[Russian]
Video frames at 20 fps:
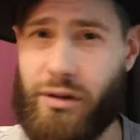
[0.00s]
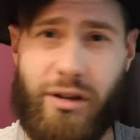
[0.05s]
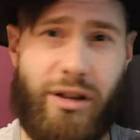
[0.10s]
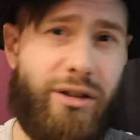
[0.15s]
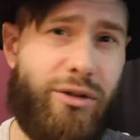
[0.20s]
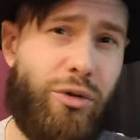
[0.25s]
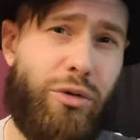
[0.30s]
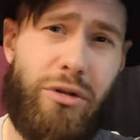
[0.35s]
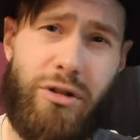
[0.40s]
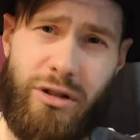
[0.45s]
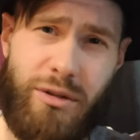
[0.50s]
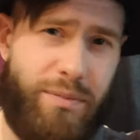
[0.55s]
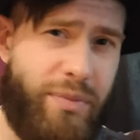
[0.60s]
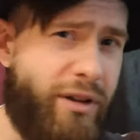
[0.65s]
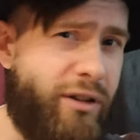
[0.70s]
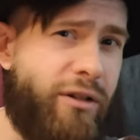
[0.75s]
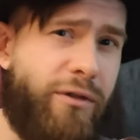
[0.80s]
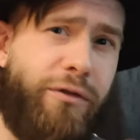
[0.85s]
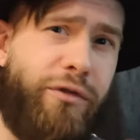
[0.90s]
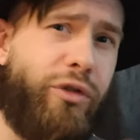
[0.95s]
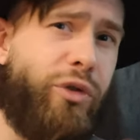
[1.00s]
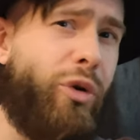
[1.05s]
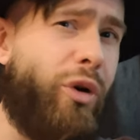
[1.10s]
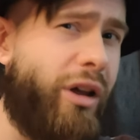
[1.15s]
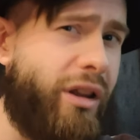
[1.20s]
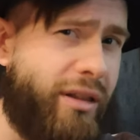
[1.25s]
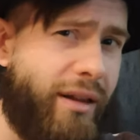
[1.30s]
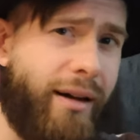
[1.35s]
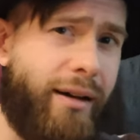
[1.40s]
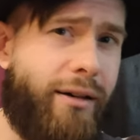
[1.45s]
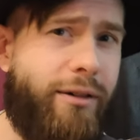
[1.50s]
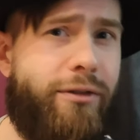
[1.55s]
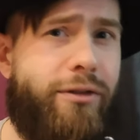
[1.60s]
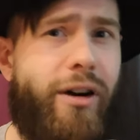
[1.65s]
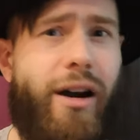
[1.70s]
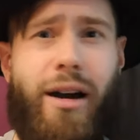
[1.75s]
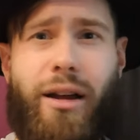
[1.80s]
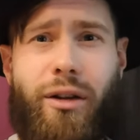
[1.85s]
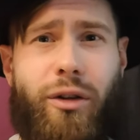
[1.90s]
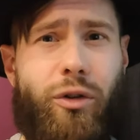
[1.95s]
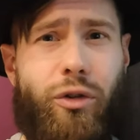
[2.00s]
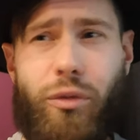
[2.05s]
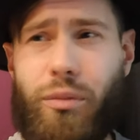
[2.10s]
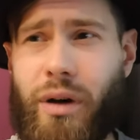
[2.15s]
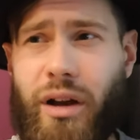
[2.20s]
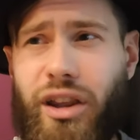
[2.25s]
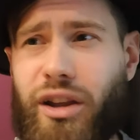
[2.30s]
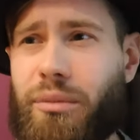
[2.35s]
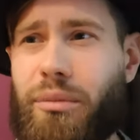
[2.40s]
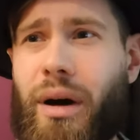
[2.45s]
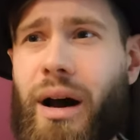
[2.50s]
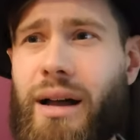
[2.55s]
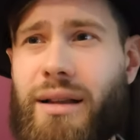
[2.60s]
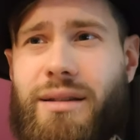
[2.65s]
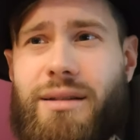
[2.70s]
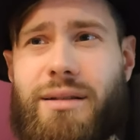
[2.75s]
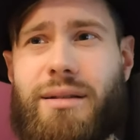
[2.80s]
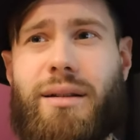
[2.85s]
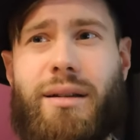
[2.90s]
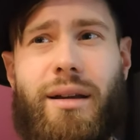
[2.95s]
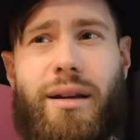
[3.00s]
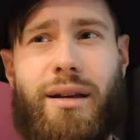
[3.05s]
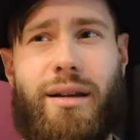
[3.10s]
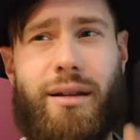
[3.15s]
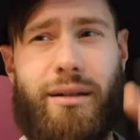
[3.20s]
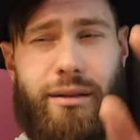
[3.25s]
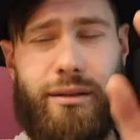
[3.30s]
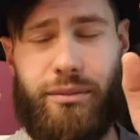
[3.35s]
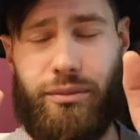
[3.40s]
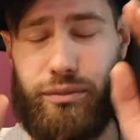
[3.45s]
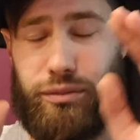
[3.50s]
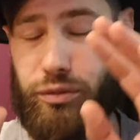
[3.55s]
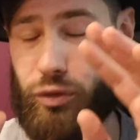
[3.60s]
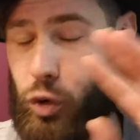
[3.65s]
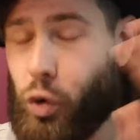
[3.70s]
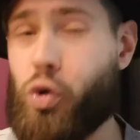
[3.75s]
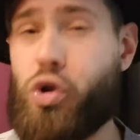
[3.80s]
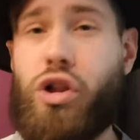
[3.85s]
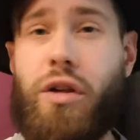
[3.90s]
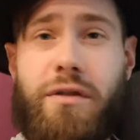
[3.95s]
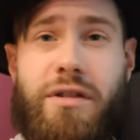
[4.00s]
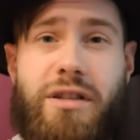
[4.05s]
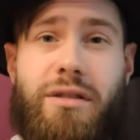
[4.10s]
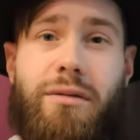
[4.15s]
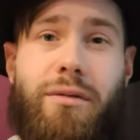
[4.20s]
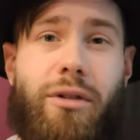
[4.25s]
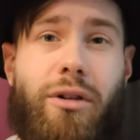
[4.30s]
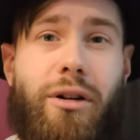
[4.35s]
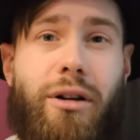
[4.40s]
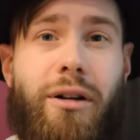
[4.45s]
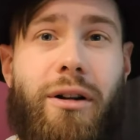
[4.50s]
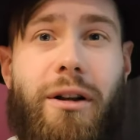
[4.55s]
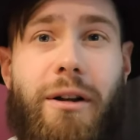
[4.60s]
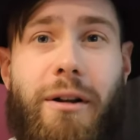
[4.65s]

и The Doors, Pink Floyd, Аквариум, анимация, куча всего.